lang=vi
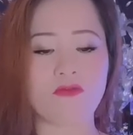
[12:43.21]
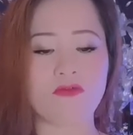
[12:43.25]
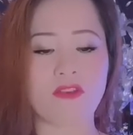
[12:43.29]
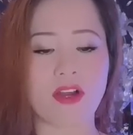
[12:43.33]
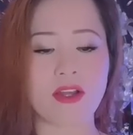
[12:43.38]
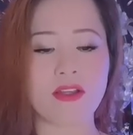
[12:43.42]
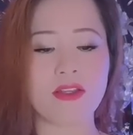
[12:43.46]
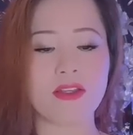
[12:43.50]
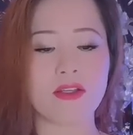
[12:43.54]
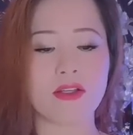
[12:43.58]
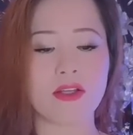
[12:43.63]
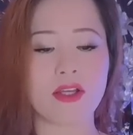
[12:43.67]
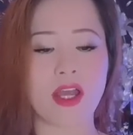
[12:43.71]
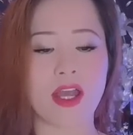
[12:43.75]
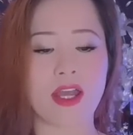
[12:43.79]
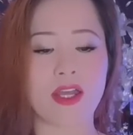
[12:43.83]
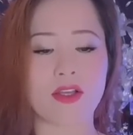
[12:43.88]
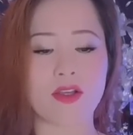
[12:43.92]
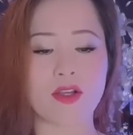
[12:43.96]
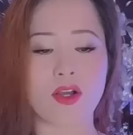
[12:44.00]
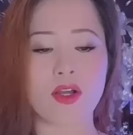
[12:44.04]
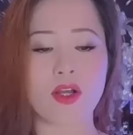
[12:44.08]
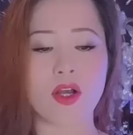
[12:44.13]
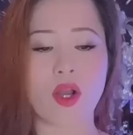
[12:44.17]
vẫn chưa hề
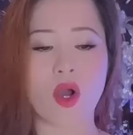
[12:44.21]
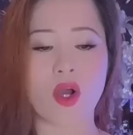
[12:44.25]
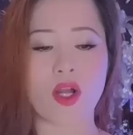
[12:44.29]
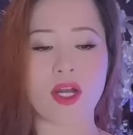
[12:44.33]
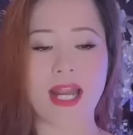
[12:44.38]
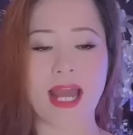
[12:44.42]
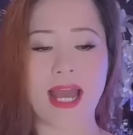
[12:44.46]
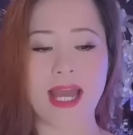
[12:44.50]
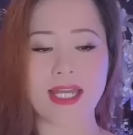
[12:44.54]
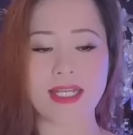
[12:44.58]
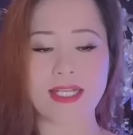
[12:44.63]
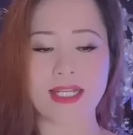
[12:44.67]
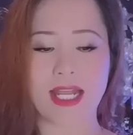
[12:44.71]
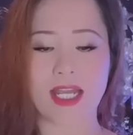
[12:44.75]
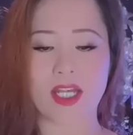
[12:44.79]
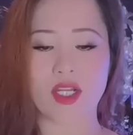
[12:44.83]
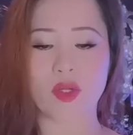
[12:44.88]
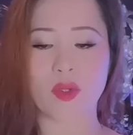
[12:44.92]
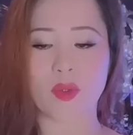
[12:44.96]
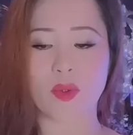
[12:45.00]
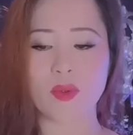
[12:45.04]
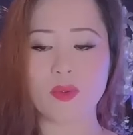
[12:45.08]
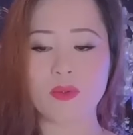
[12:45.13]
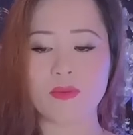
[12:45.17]
có lon lá đầy
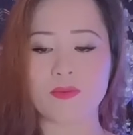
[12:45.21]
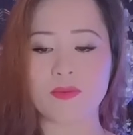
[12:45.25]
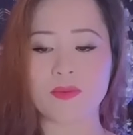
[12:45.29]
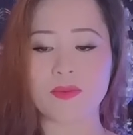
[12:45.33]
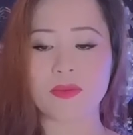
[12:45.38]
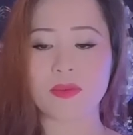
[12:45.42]
đủ